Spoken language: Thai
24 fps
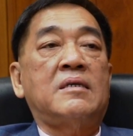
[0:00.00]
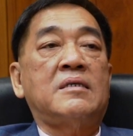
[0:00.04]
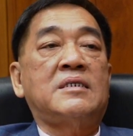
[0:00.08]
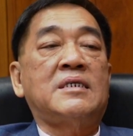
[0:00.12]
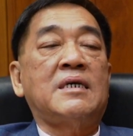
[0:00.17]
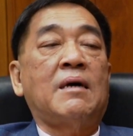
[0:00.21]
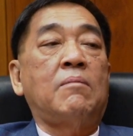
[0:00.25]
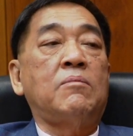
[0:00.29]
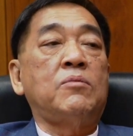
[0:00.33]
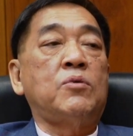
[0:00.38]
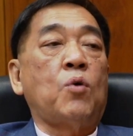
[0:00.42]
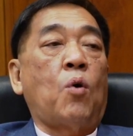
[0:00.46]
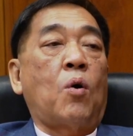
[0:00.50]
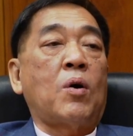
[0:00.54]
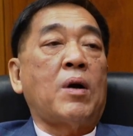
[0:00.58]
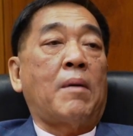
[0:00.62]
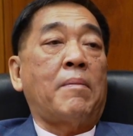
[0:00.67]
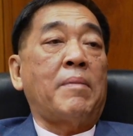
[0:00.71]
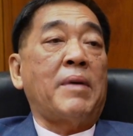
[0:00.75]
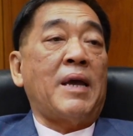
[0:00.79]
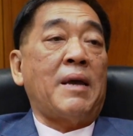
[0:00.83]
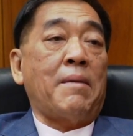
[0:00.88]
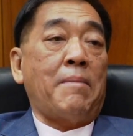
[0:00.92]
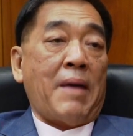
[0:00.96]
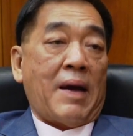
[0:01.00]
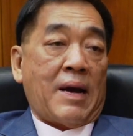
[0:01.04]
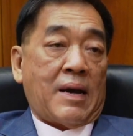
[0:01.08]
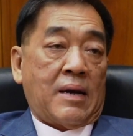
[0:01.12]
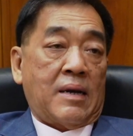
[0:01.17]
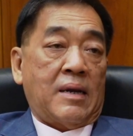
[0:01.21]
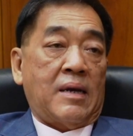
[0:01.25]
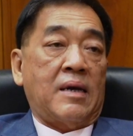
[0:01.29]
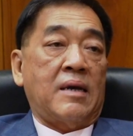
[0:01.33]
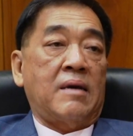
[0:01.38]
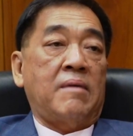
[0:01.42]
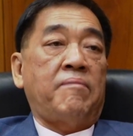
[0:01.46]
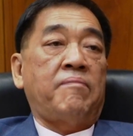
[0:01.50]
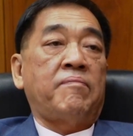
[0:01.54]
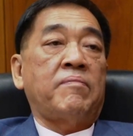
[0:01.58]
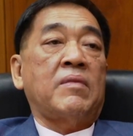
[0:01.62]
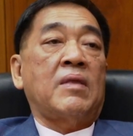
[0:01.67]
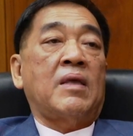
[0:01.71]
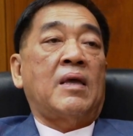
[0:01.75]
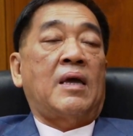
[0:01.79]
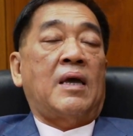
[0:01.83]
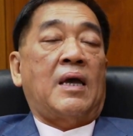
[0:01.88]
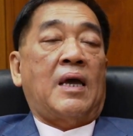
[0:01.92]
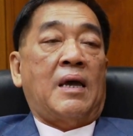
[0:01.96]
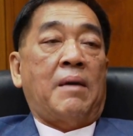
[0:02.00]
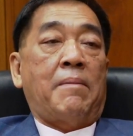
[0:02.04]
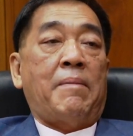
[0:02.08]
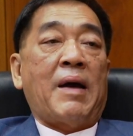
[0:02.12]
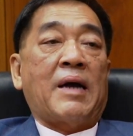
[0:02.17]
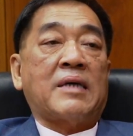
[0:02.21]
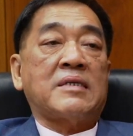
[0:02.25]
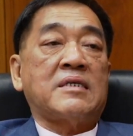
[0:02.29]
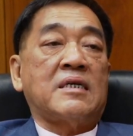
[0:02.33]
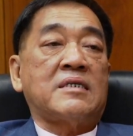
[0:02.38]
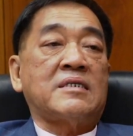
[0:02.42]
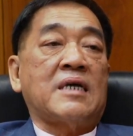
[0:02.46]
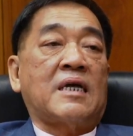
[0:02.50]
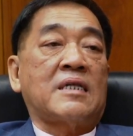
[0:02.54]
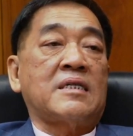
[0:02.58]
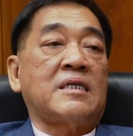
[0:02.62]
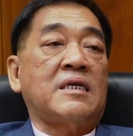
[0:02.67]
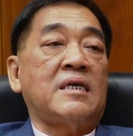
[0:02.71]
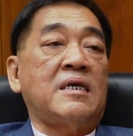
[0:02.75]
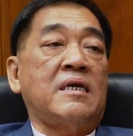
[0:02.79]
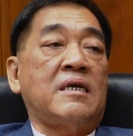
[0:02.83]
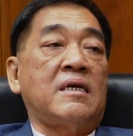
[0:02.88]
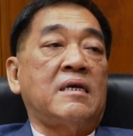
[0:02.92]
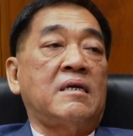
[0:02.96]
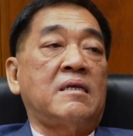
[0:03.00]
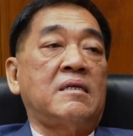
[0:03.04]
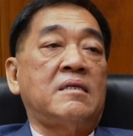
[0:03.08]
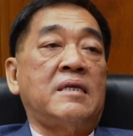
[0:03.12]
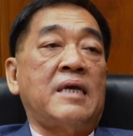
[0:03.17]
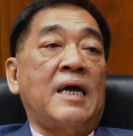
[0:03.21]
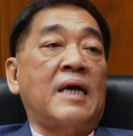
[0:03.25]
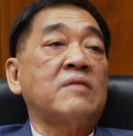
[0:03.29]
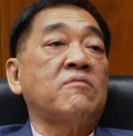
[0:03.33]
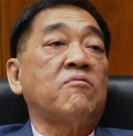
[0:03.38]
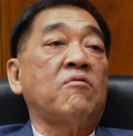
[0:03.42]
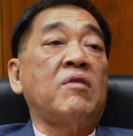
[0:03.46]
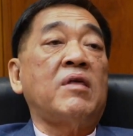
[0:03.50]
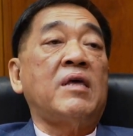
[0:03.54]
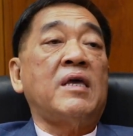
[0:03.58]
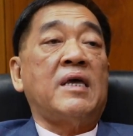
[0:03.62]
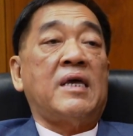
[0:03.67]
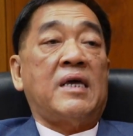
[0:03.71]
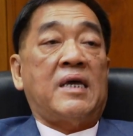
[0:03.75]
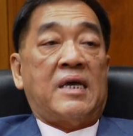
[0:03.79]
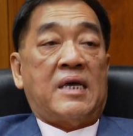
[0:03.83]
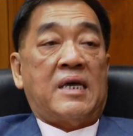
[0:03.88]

เชื่อมโยงกับ a b a c เลย a b a c จะจัดที่ The Attorney